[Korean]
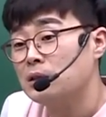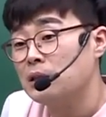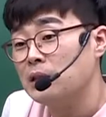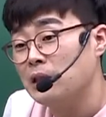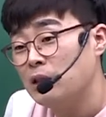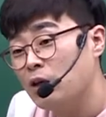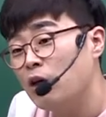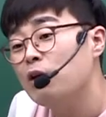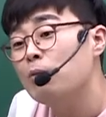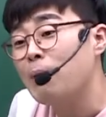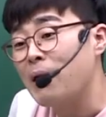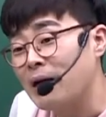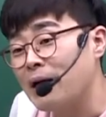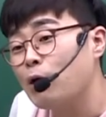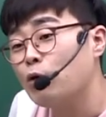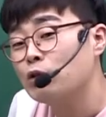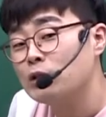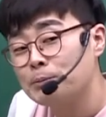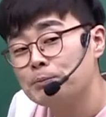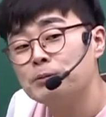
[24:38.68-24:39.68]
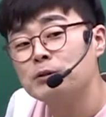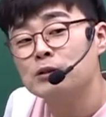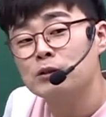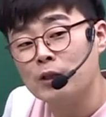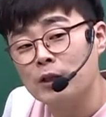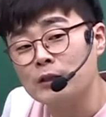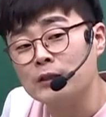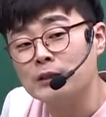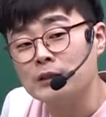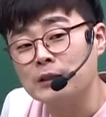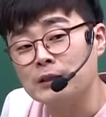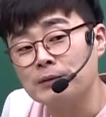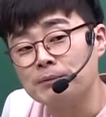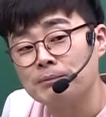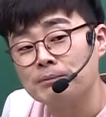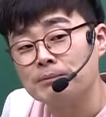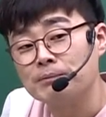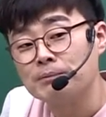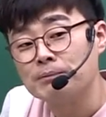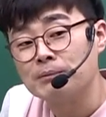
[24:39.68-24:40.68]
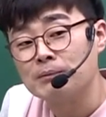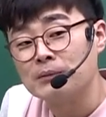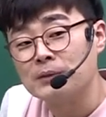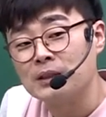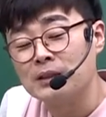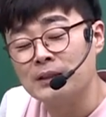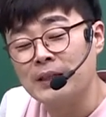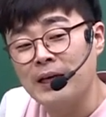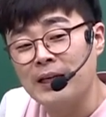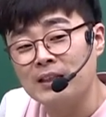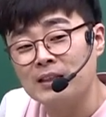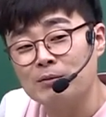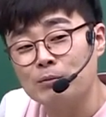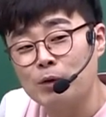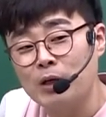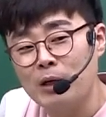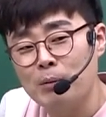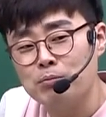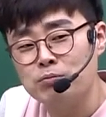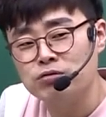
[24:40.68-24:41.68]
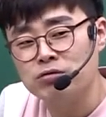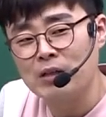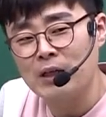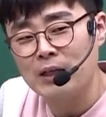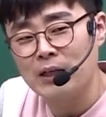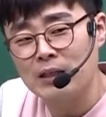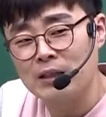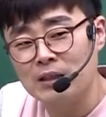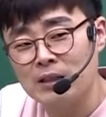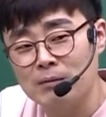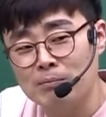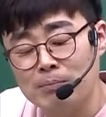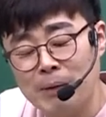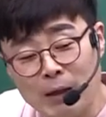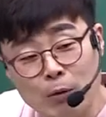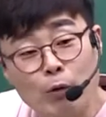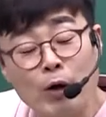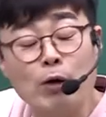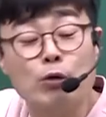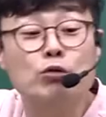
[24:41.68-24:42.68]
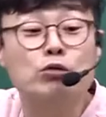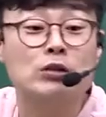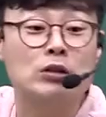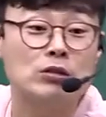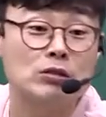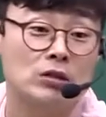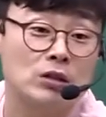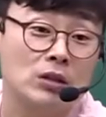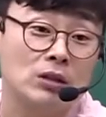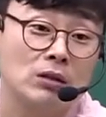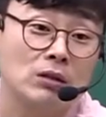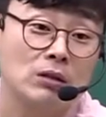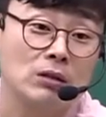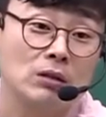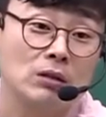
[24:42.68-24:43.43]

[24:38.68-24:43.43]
이걸 말하고 싶은 거였지. 근데 애들은 뭐야? 부관의 뜻 말고 외우고 있고요.